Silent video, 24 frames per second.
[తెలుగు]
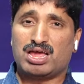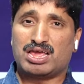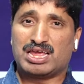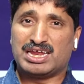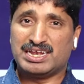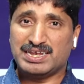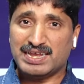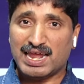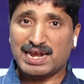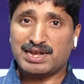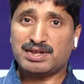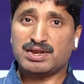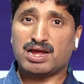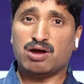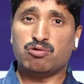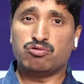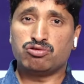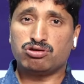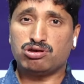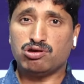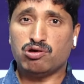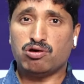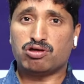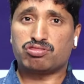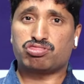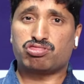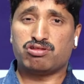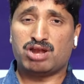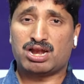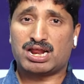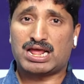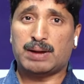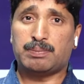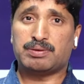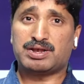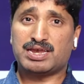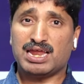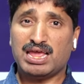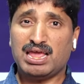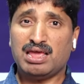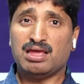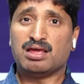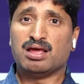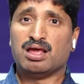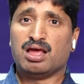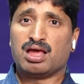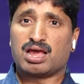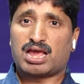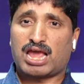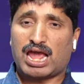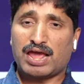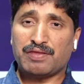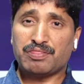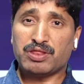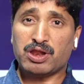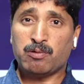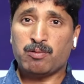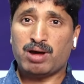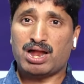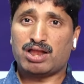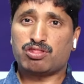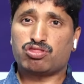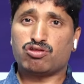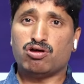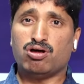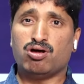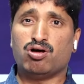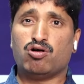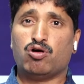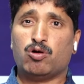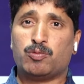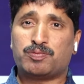ఇండైరెక్ట్గా ఉంటూ వస్తున్నాడు కాబట్టి కేంద్రం వాళ్ళతో